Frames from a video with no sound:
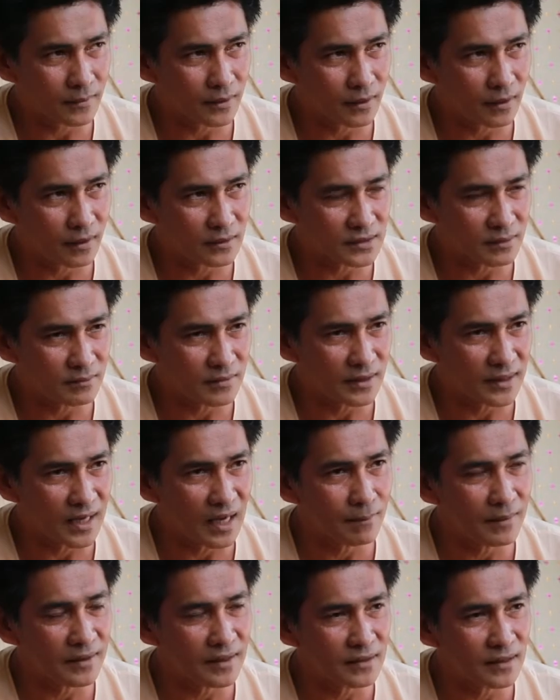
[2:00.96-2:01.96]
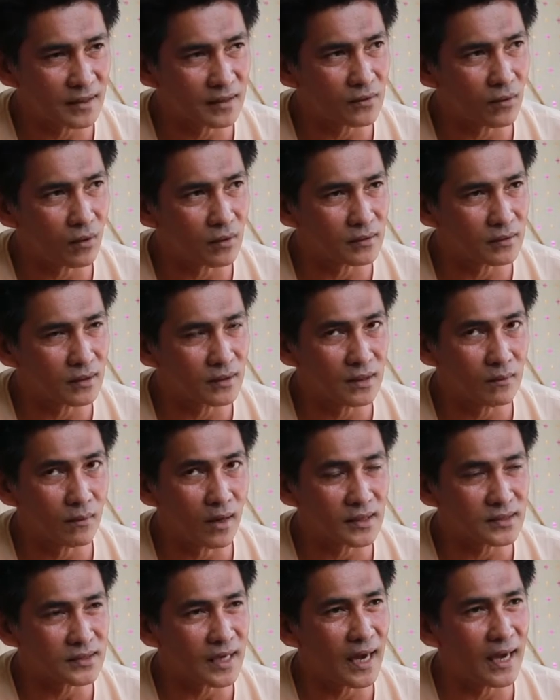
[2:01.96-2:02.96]
ก็จะมีการประดิษฐ์คิดค้นหรือ
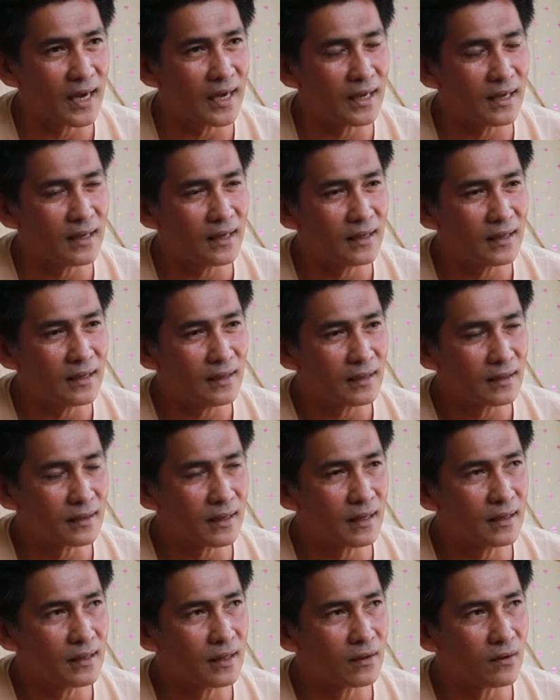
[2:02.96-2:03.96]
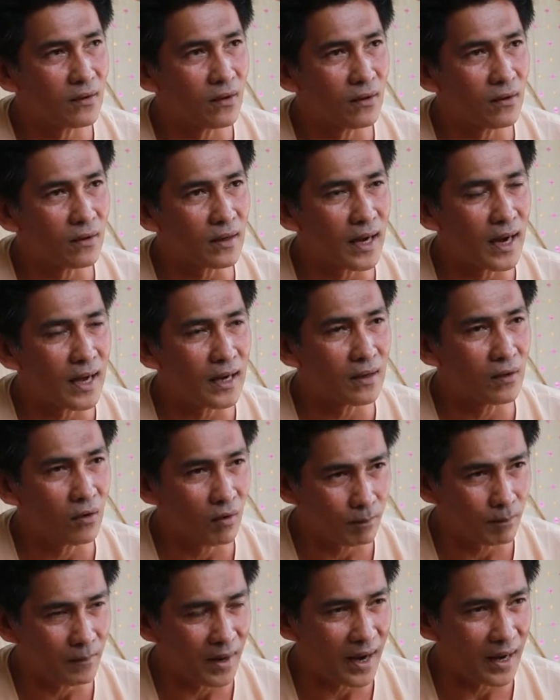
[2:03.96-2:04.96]
ว่าใช้ในเรื่องของการล
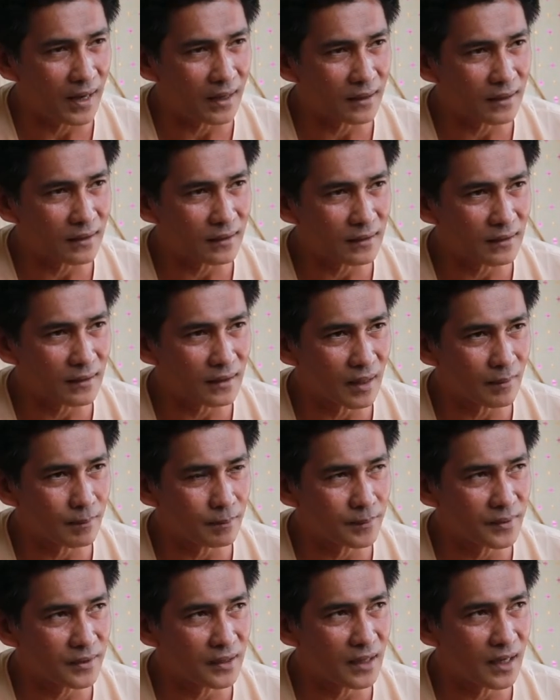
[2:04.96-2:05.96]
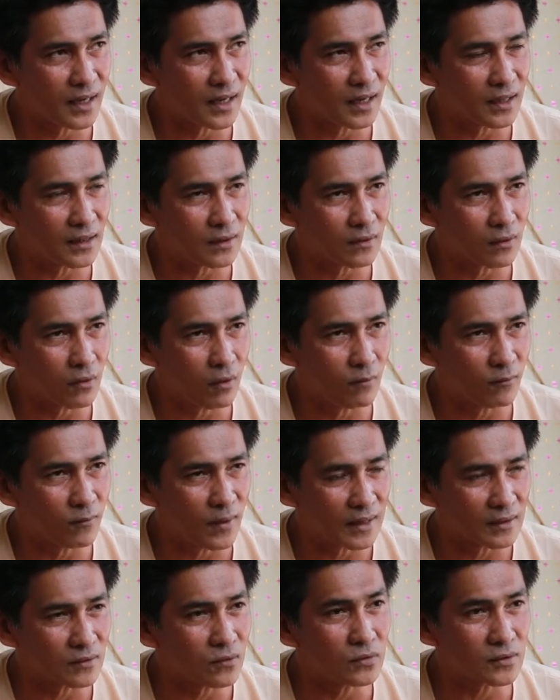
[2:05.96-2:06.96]
บบ้างนะครับเพื่อข่ม
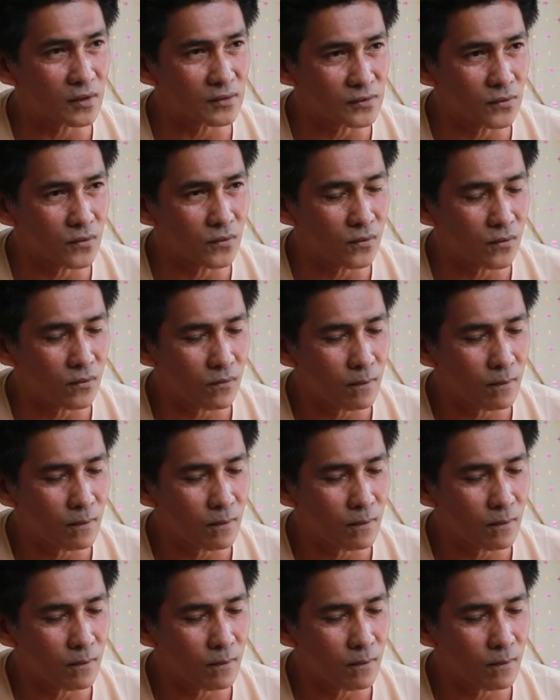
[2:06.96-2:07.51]
ฝันคู่ต่อสู้